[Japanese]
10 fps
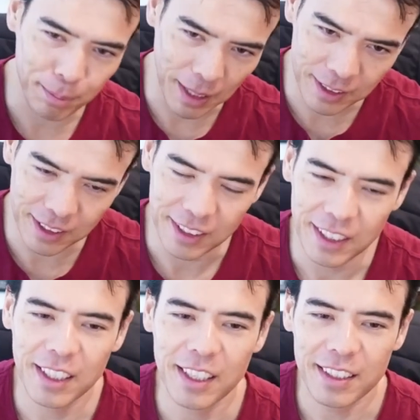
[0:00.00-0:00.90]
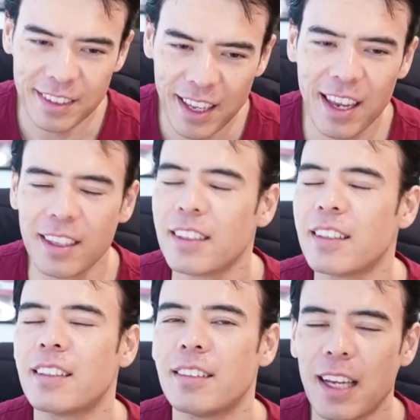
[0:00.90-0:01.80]
発で
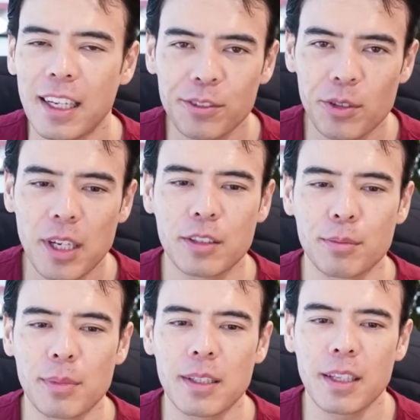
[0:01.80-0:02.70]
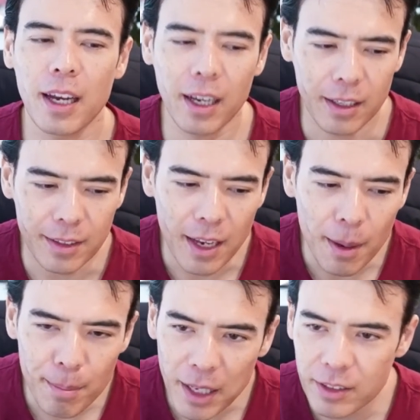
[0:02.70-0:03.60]
なんとなくみんな
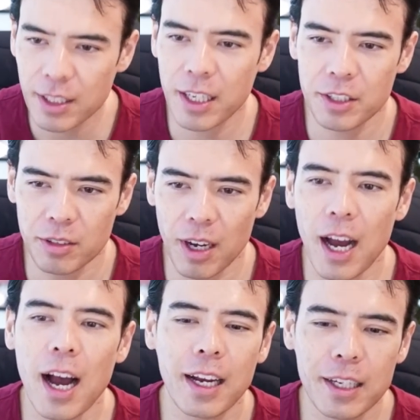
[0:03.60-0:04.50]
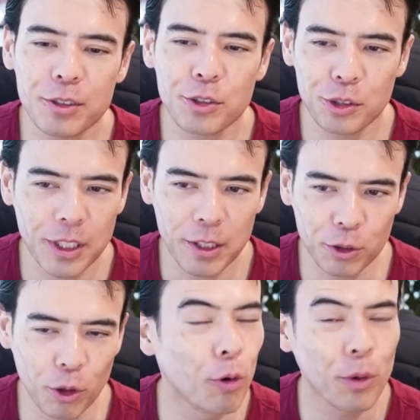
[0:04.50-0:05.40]
年末年始は上がり続ける
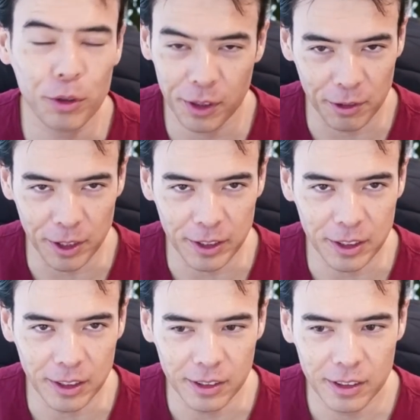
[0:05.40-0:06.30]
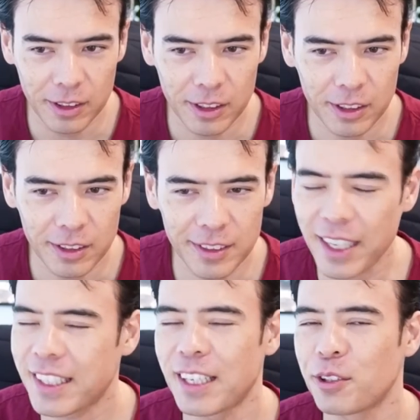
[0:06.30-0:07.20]
と思ってるんです
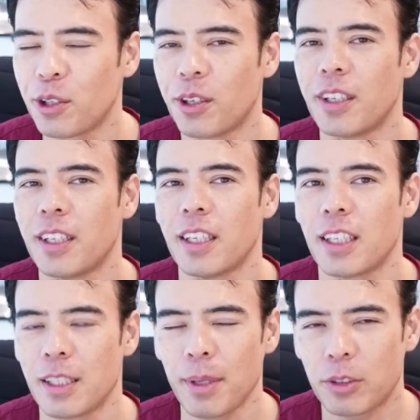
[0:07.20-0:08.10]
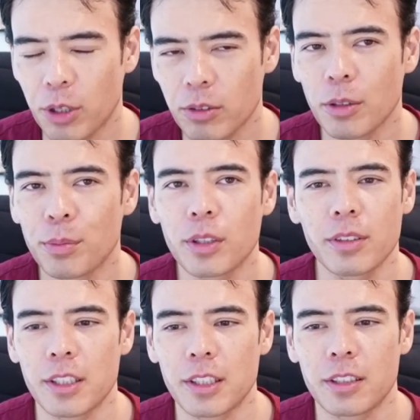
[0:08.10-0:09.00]
だけど今ちょっと僕
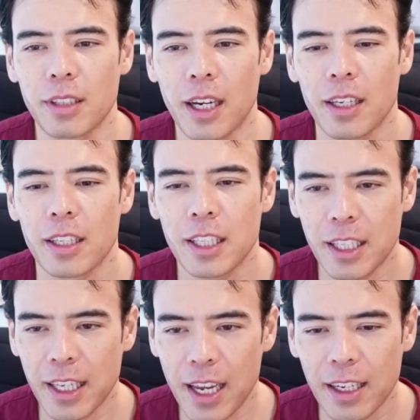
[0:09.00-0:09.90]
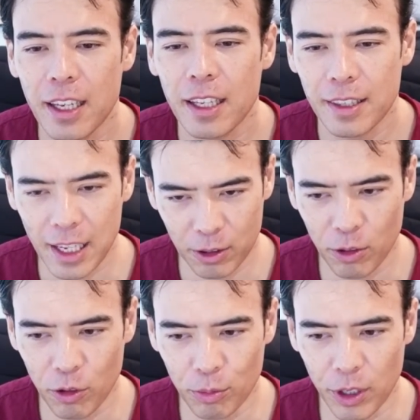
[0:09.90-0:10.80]
は実は危険だと
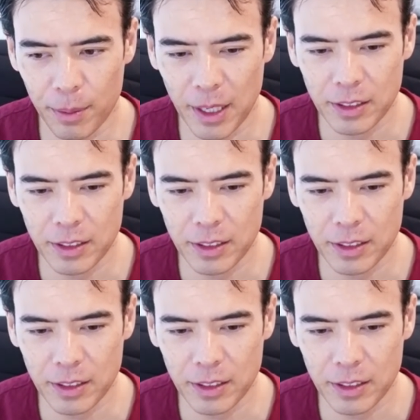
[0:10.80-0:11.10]
思いま